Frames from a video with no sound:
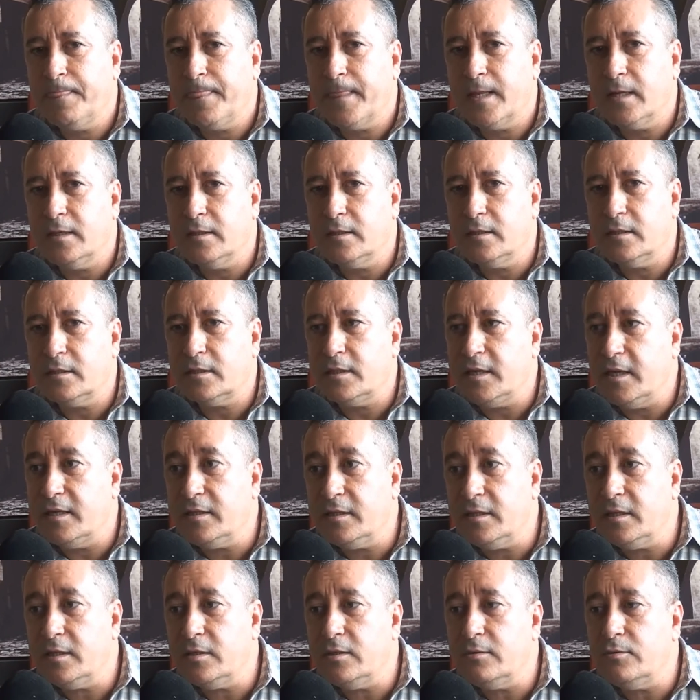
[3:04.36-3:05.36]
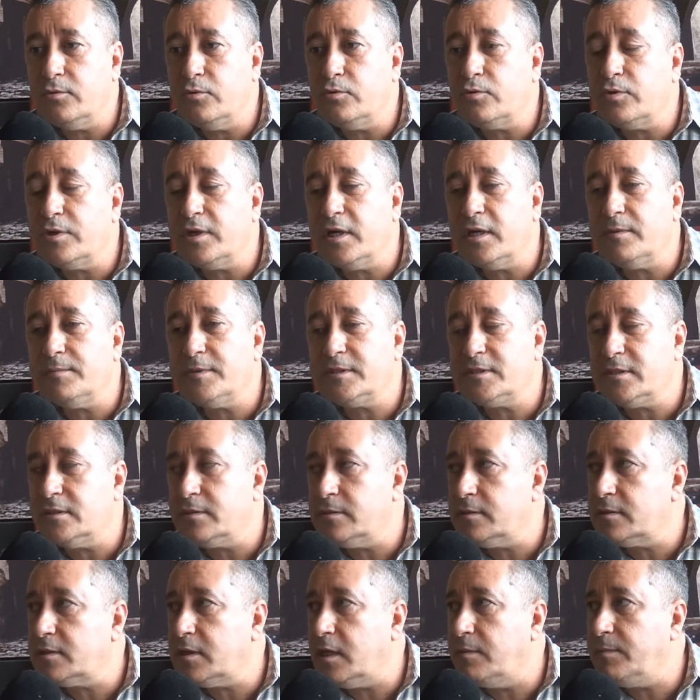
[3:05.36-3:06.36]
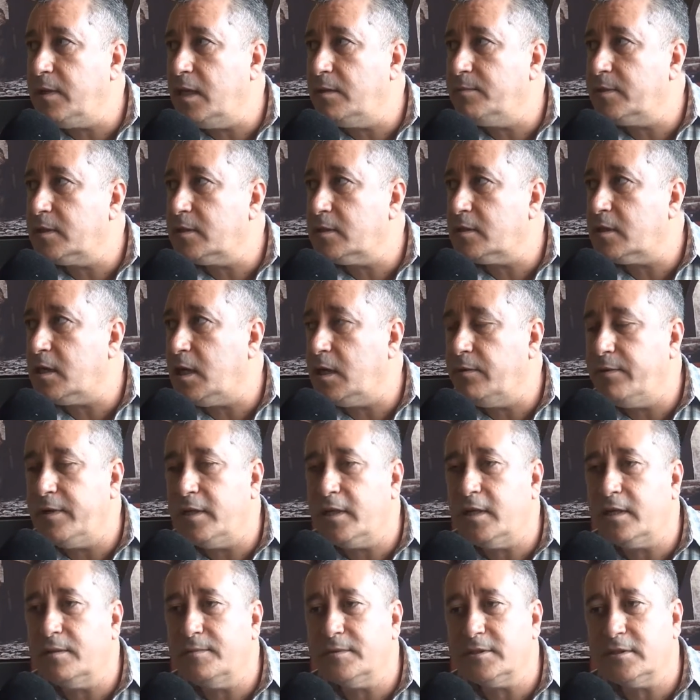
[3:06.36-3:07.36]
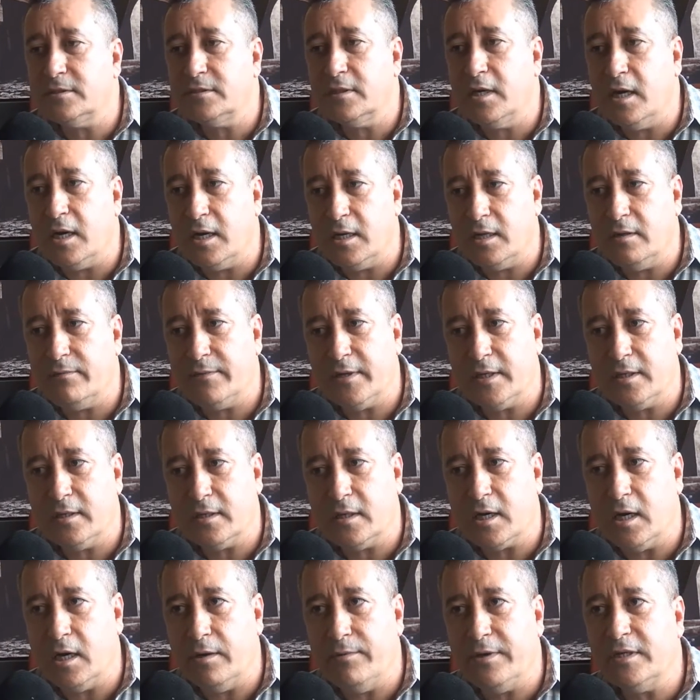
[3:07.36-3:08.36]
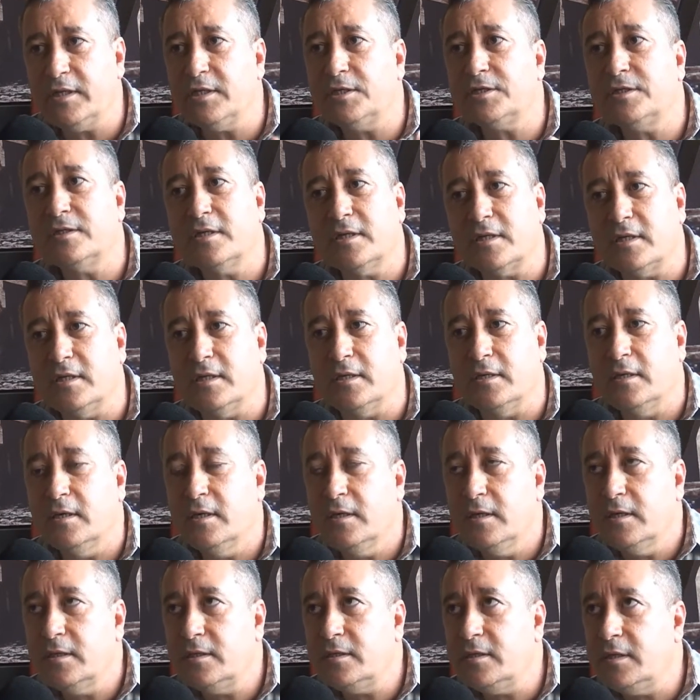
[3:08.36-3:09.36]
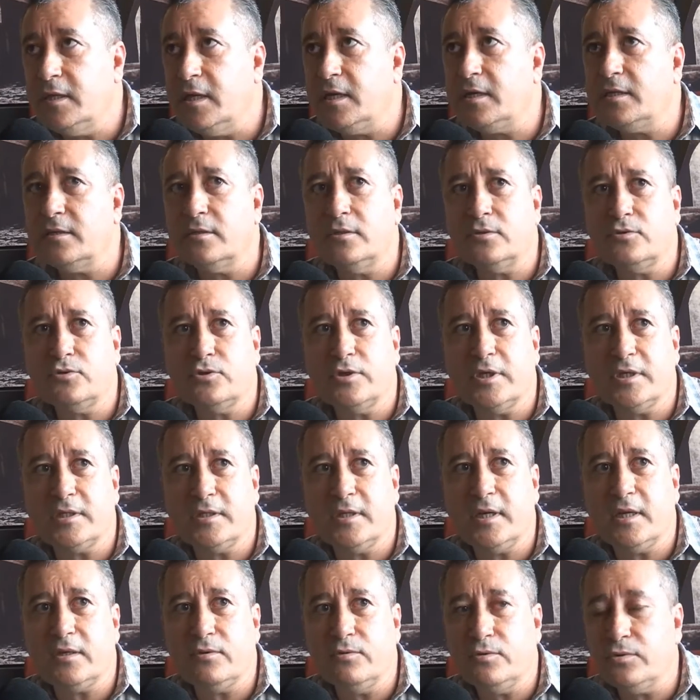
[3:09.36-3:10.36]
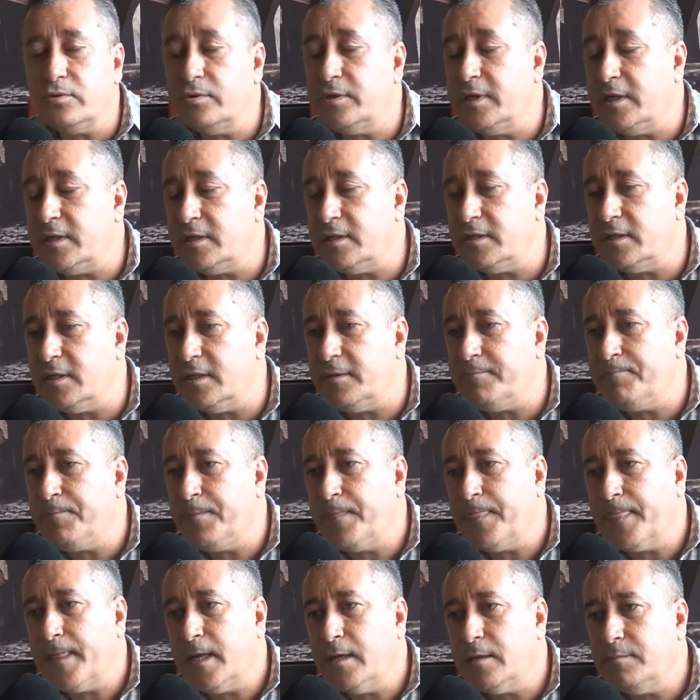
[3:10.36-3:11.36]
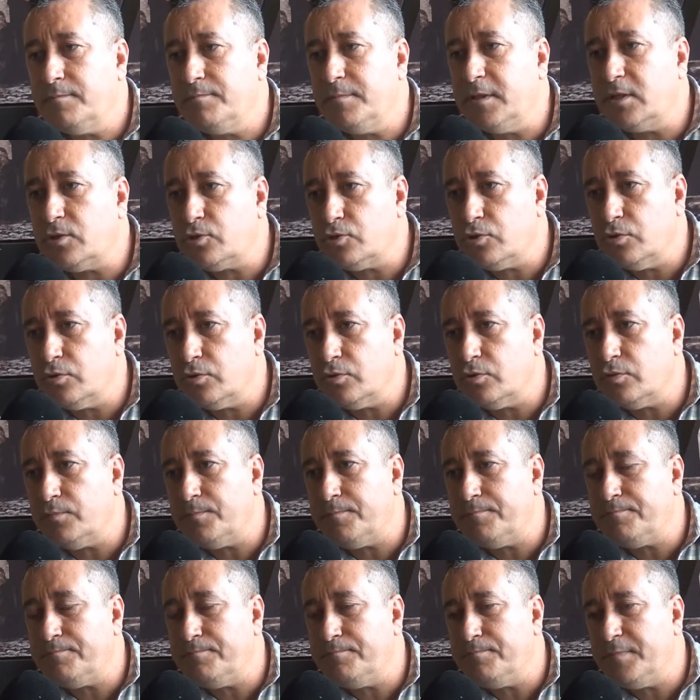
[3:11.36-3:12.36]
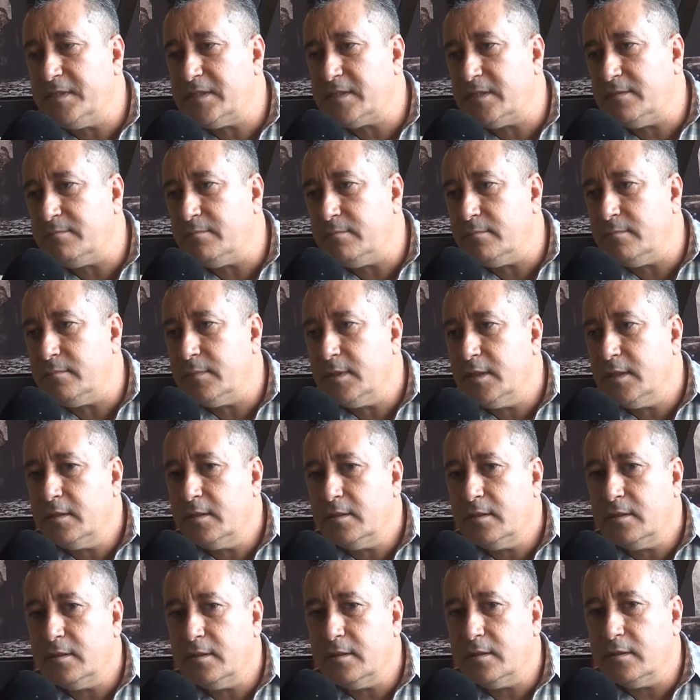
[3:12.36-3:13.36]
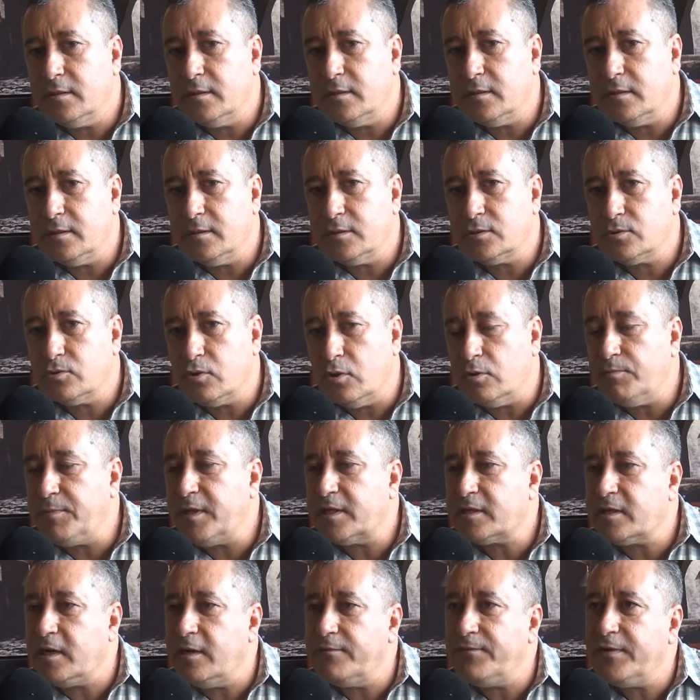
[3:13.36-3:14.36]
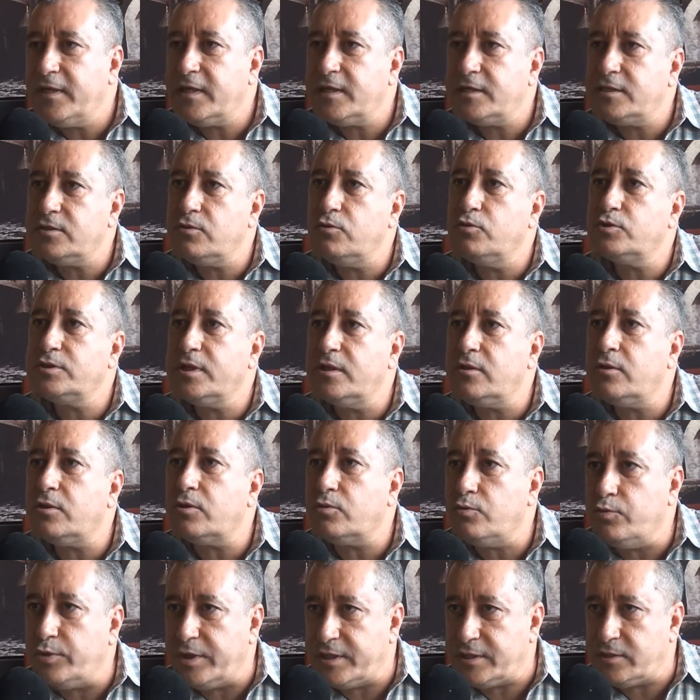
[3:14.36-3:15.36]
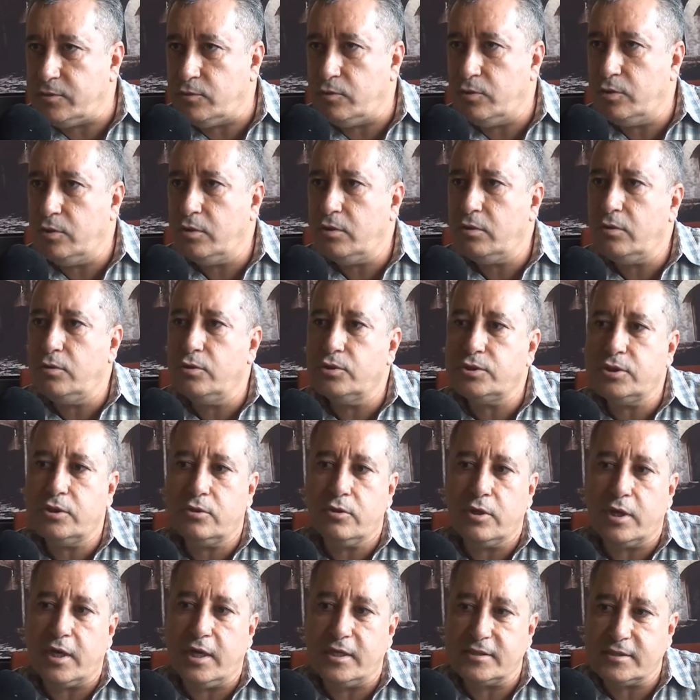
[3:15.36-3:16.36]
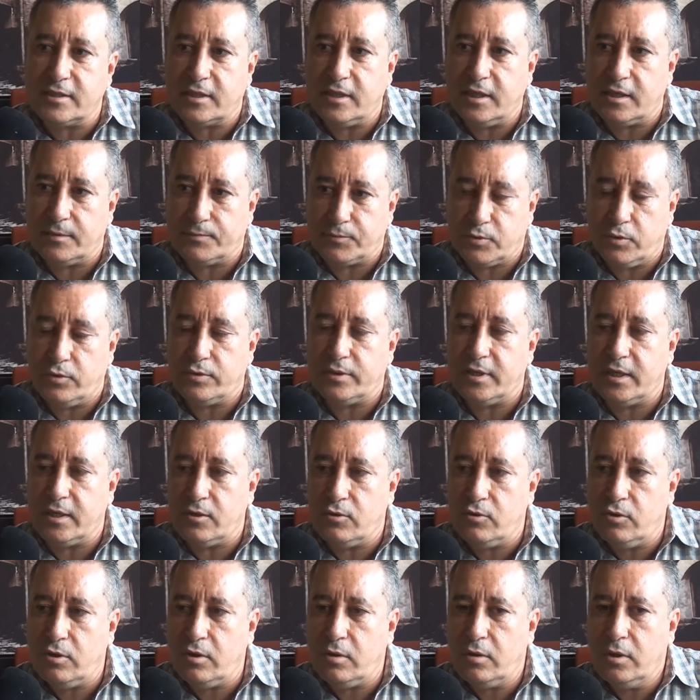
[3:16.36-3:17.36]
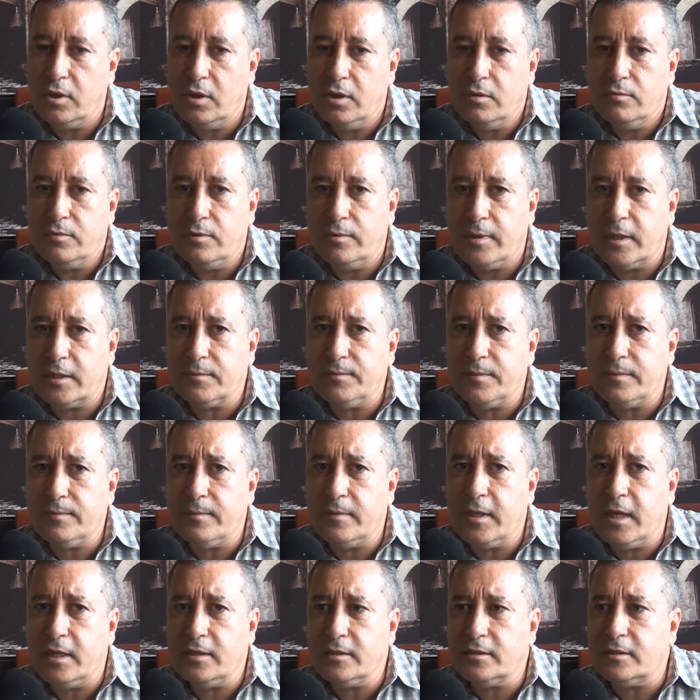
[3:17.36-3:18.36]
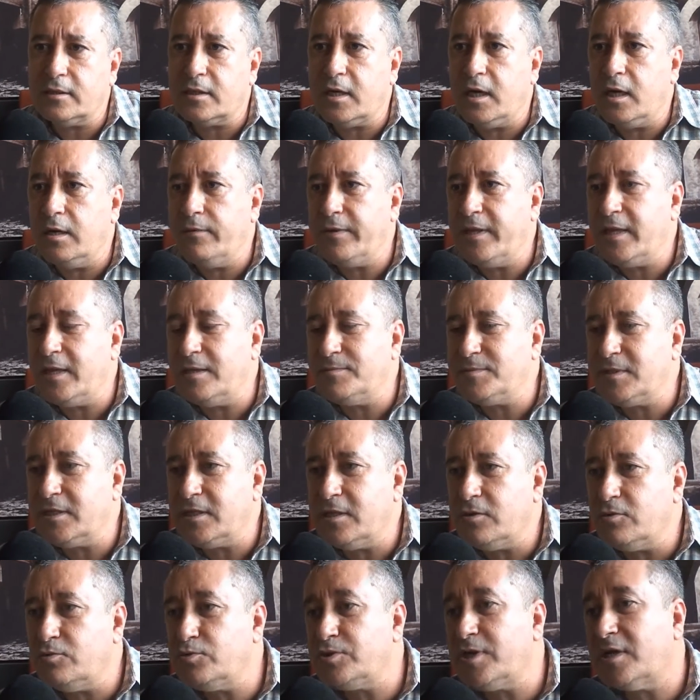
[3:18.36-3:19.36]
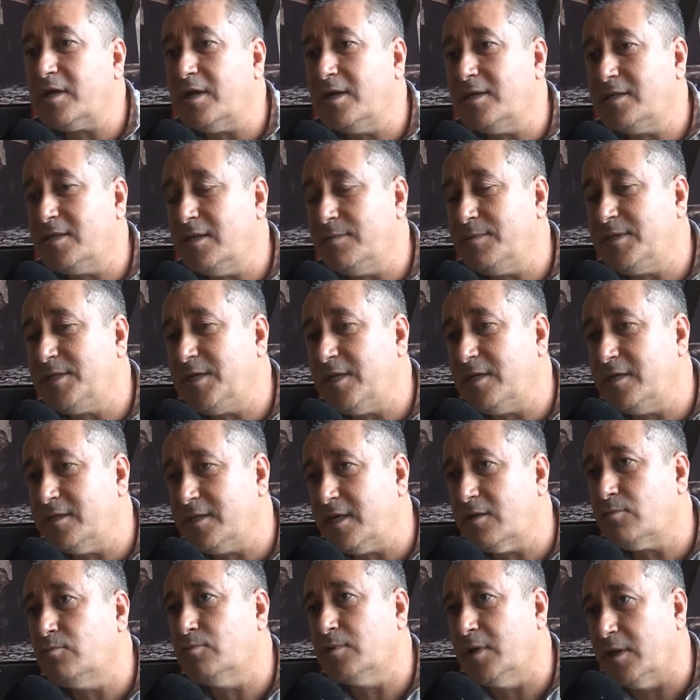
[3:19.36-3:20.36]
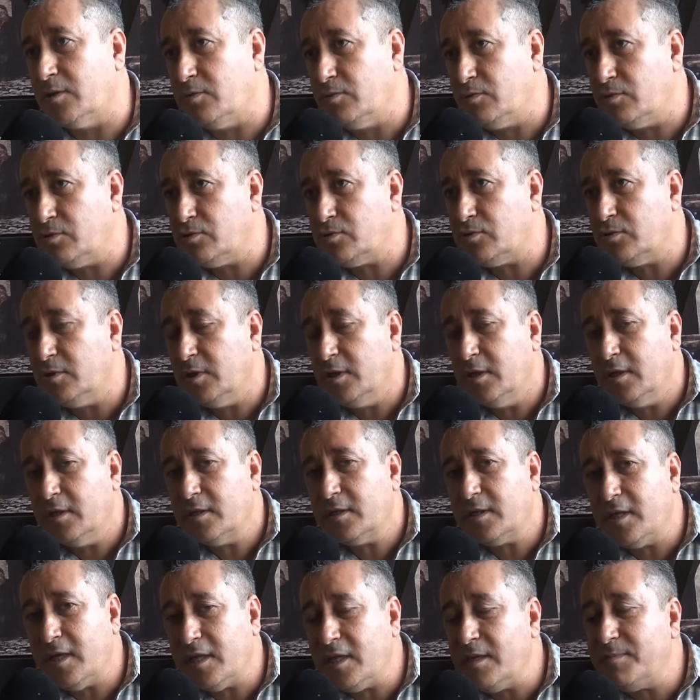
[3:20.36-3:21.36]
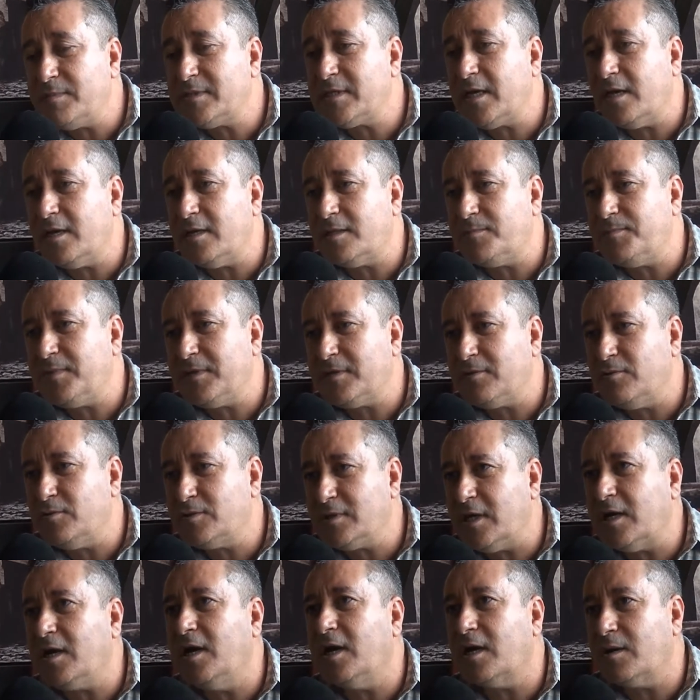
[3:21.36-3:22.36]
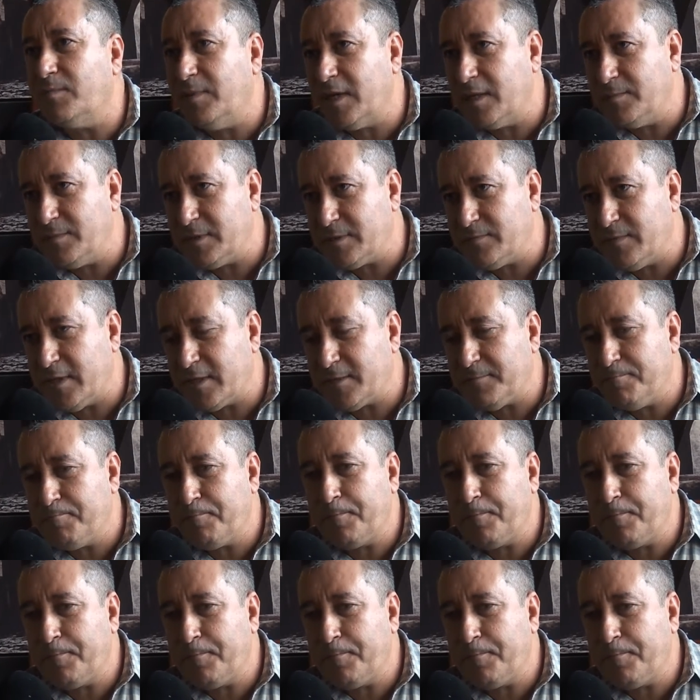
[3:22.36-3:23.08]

E, kendi ürünlerimizin tamamını kahvelerimiz dahil ve kahve dışındaki diğer tüketilen ürünlerin de birçoğunu bizim e, Solmet kafeler için özel olarak üretiliyor. Özel olarak hazırlanıp gönderiliyor. Bu bakımdan kahvelerimize de yüksek kaliteli çekirdek kullanıyoruz. Kendimize ait bir özel harmanımız var.